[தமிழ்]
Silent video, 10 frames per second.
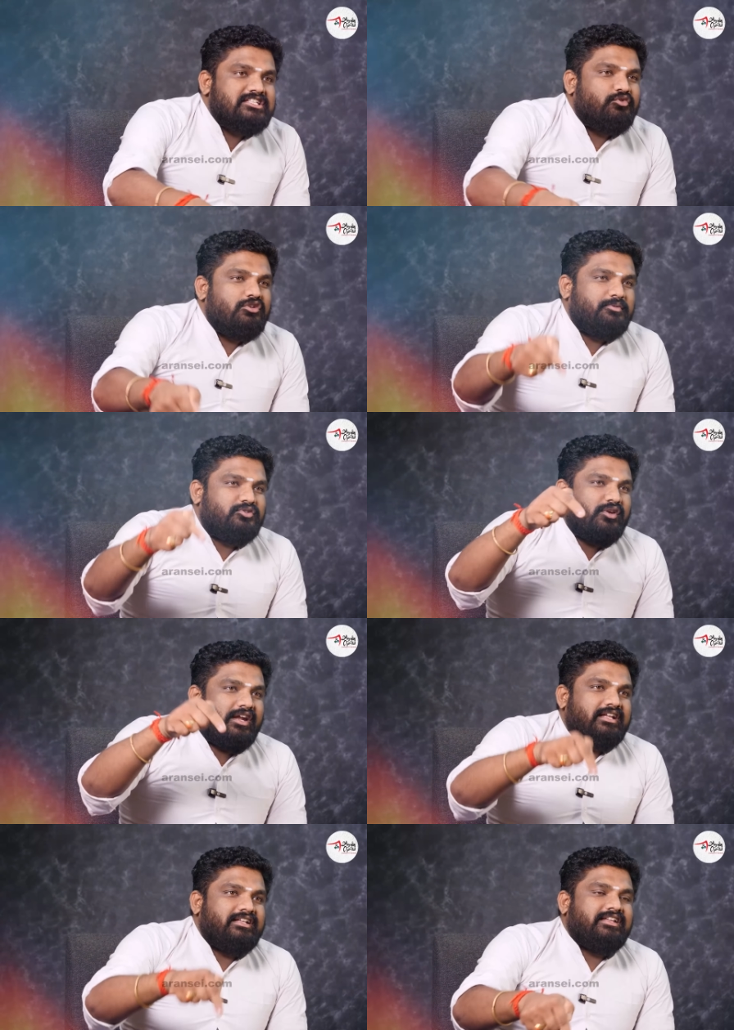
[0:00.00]
லஞ்ச ஒழிப்பு
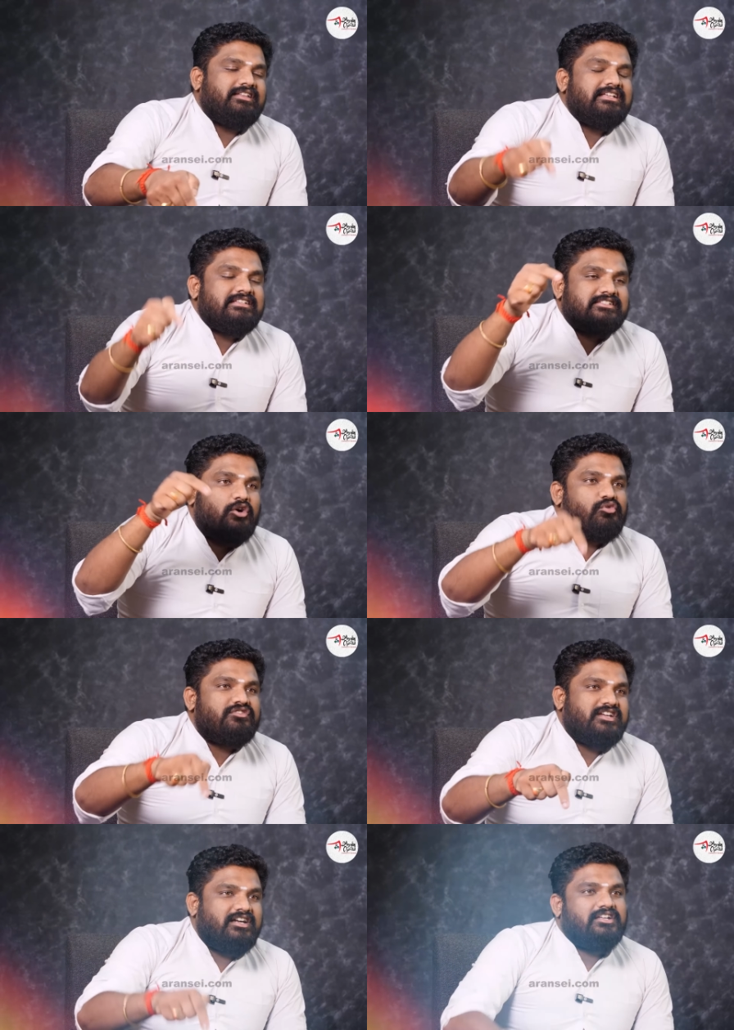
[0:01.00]
துறையில இருந்த
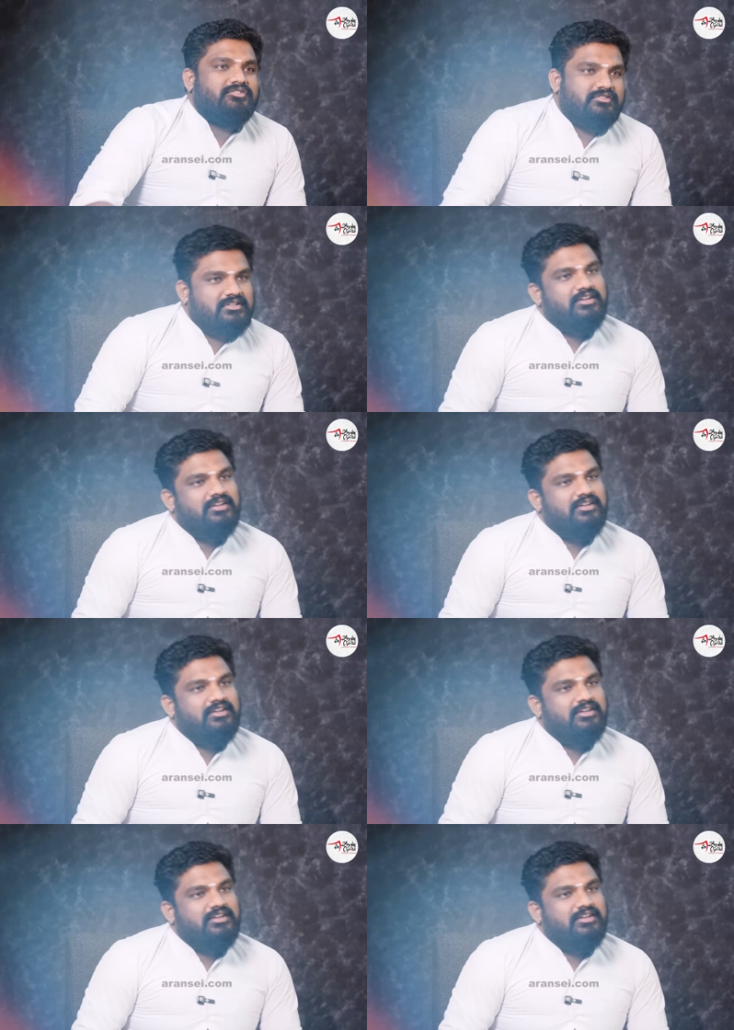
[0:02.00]
சவுக்கு சங்கர்